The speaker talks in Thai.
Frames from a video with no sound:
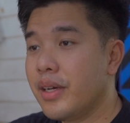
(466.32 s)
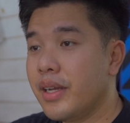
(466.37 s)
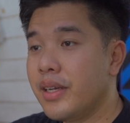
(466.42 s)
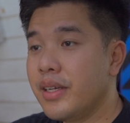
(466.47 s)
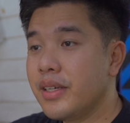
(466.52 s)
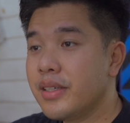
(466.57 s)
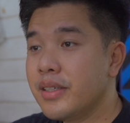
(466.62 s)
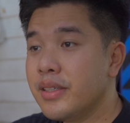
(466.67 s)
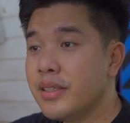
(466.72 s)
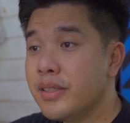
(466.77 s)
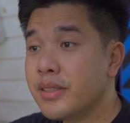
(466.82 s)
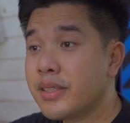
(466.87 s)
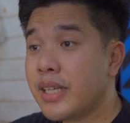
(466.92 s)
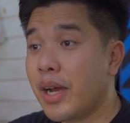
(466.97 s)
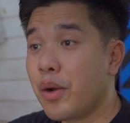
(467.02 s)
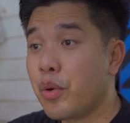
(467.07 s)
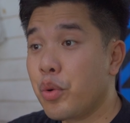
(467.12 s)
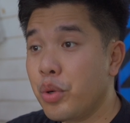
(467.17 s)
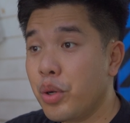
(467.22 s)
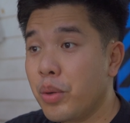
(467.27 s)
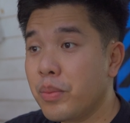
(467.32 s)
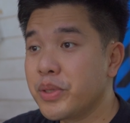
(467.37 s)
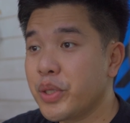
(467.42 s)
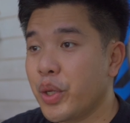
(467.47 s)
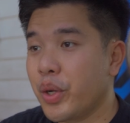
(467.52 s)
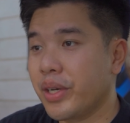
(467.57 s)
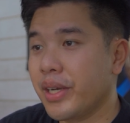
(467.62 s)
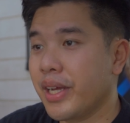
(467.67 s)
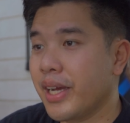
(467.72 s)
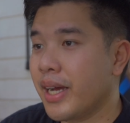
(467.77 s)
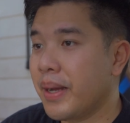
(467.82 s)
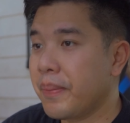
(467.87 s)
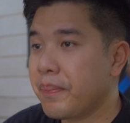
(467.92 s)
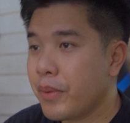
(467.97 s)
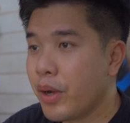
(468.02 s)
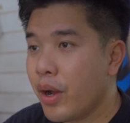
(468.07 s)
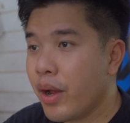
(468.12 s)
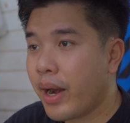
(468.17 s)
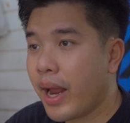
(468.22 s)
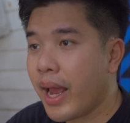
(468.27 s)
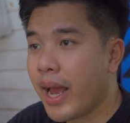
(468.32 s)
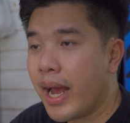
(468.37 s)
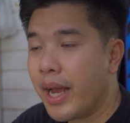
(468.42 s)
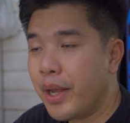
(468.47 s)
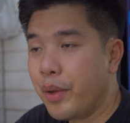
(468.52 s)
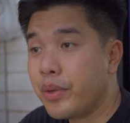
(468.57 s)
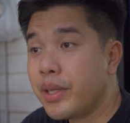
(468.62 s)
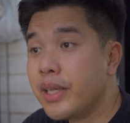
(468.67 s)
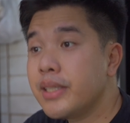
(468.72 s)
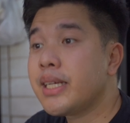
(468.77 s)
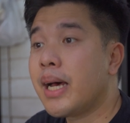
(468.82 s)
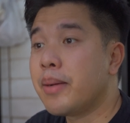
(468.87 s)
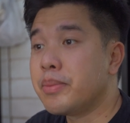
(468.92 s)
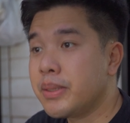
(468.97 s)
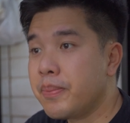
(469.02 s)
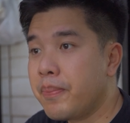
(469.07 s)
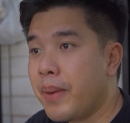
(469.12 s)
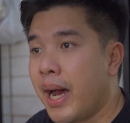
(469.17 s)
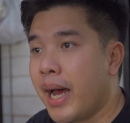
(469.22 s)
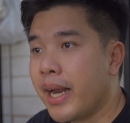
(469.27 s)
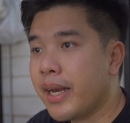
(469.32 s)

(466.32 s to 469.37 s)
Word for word: อันนี้คือสาคูนมสดนะครับ ก็ราคาอยู่ที่ 30 บา